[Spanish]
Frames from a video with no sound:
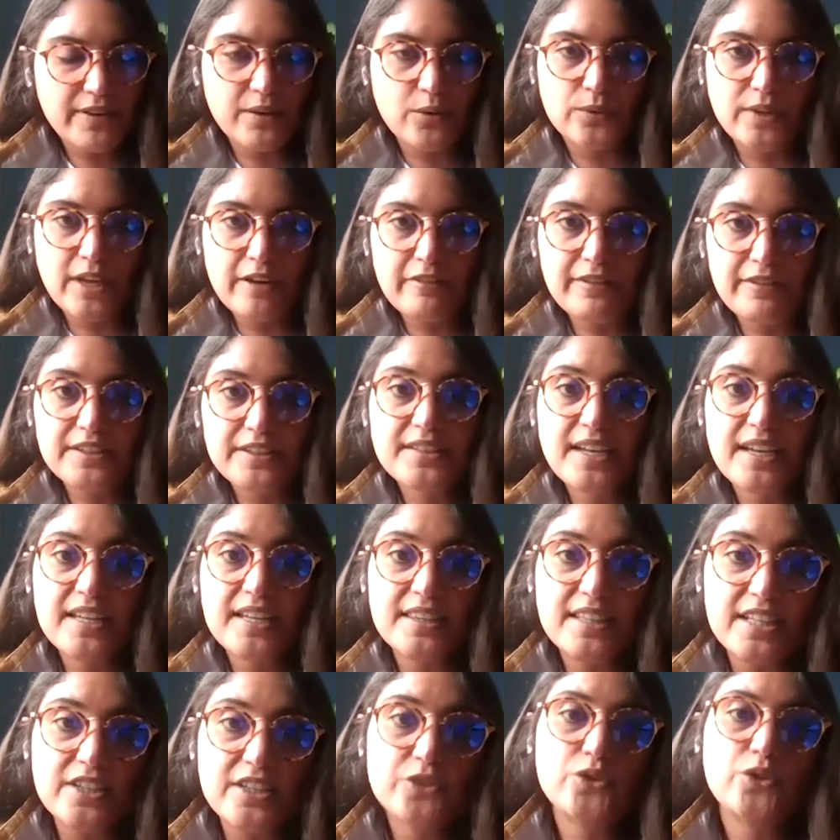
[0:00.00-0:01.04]
una fecha de
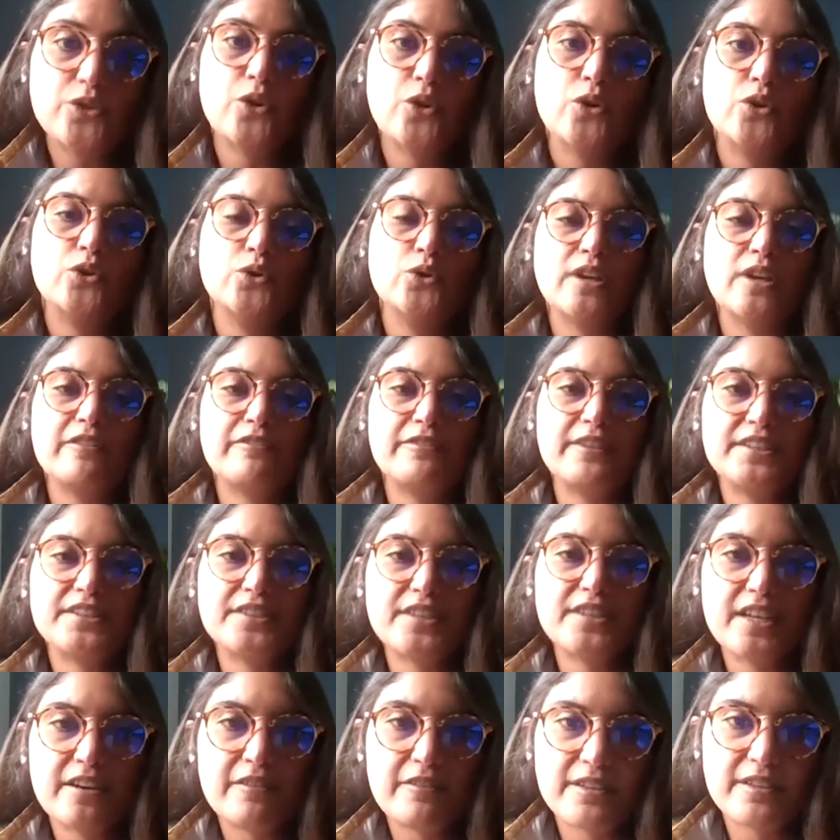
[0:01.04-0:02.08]
inicio y una
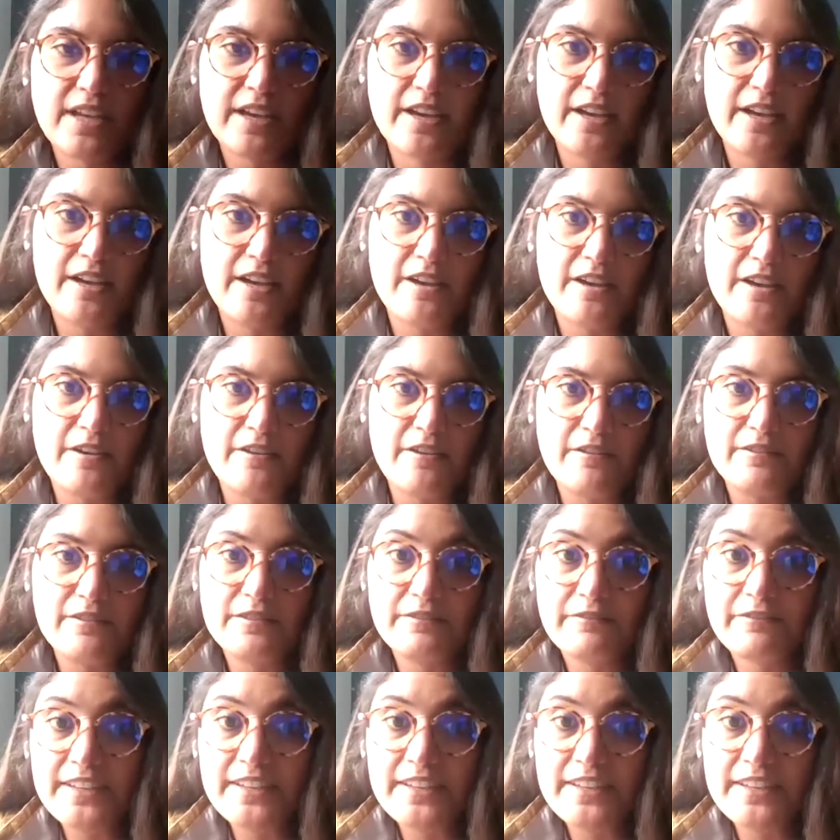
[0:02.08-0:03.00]
fecha eh,